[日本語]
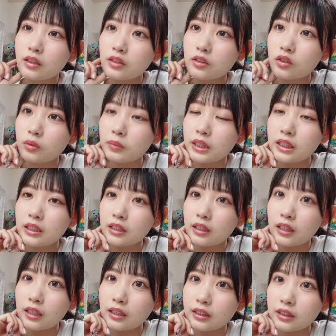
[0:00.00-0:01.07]
そうミキちゃん
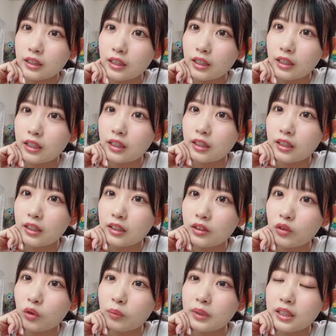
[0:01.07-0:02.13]
ね明日ね
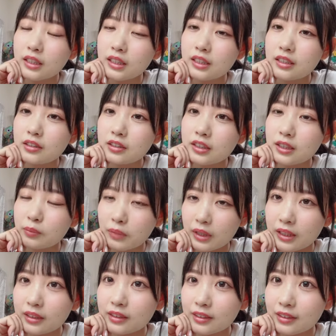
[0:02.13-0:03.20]
冬眠し
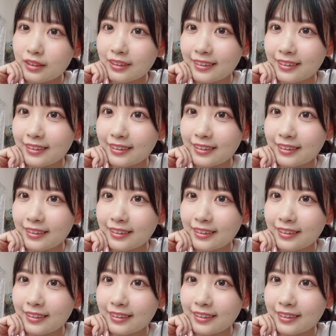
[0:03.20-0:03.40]
ます